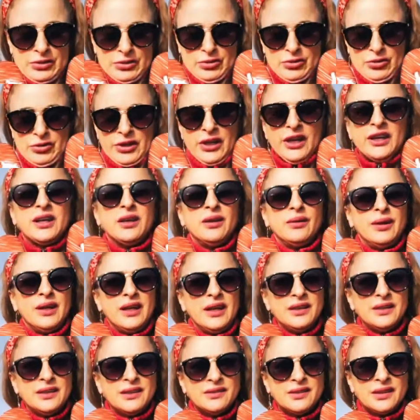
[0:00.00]
Olha que
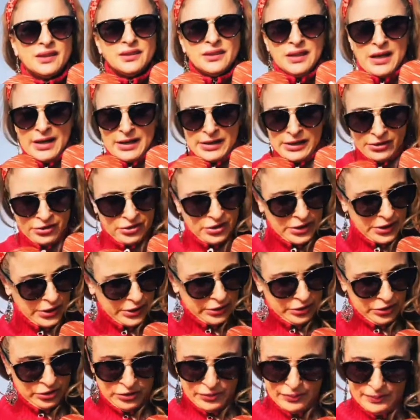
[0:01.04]
linda sandália,
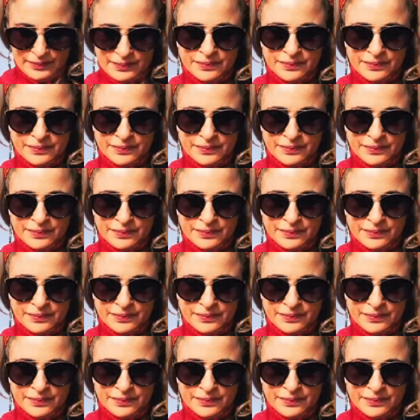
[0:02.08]
gente.